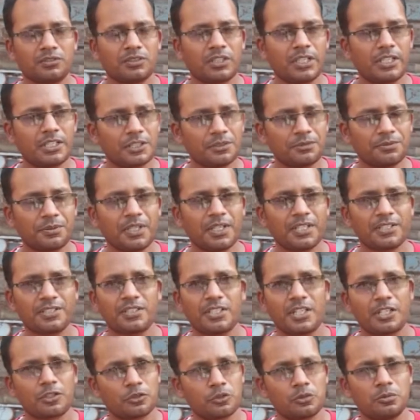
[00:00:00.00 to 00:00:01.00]
থার্টি
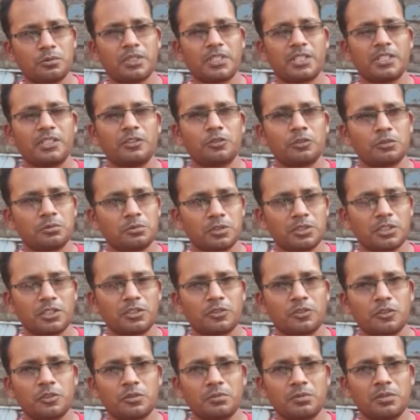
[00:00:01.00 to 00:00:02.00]
ফার্স্ট অক্টোবরে উদ্বোধন
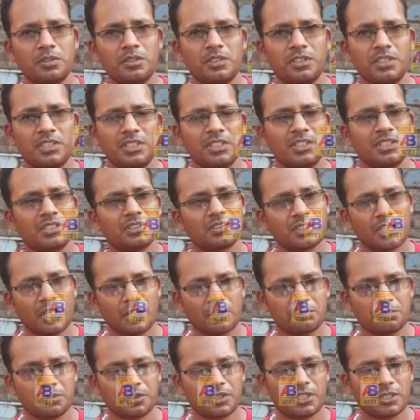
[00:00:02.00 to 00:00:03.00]
করব
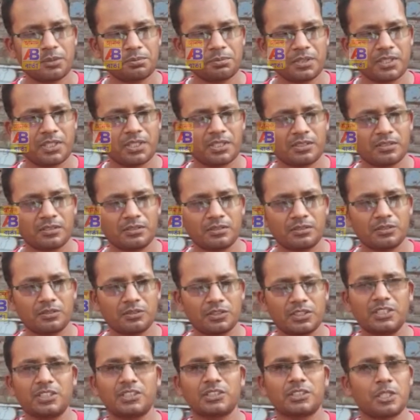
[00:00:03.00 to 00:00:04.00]
তারপরে আপনার
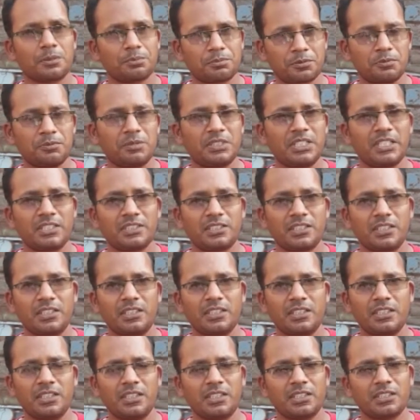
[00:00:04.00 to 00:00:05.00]
ওদিন সপ্তমী আছে
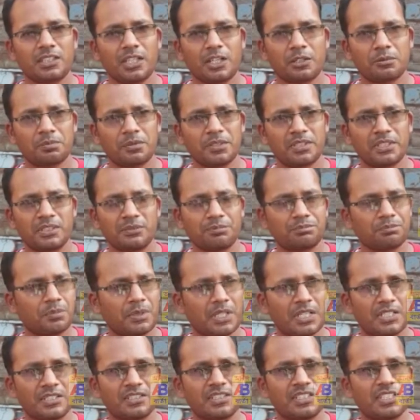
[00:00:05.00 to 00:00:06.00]
তারপরে
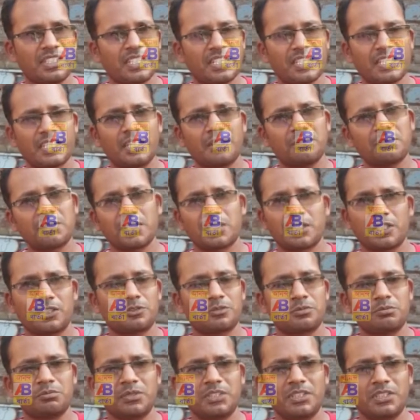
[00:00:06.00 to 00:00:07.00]
পাঁচ দিন রেখে আমরা
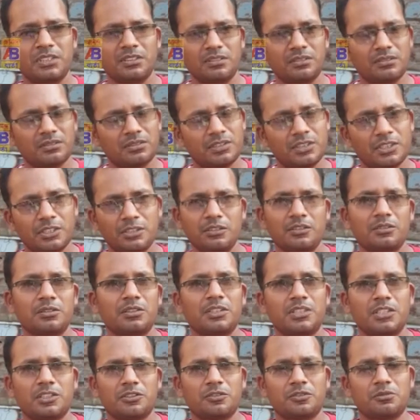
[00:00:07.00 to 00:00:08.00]
দশমী দিন
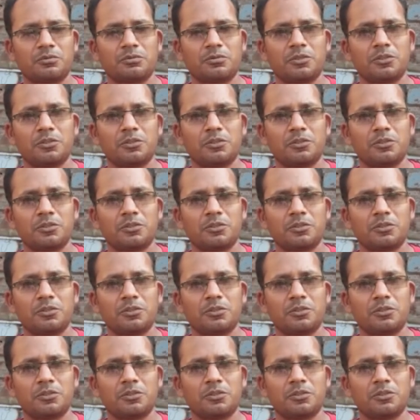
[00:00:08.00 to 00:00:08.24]
ইয়ে করব